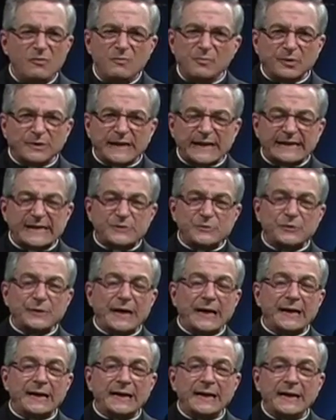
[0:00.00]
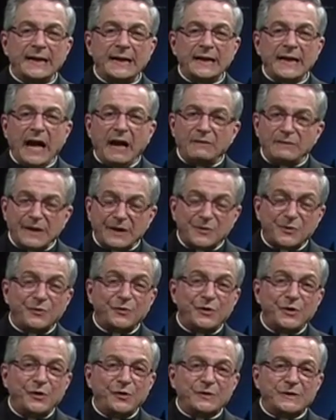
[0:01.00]
Lo importante es orar, hablar
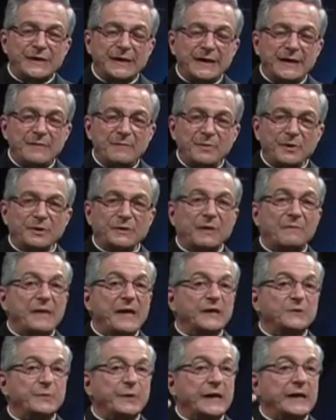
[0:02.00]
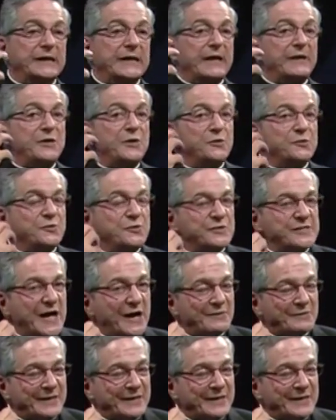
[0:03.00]
con Dios pero también esperar que Dios nos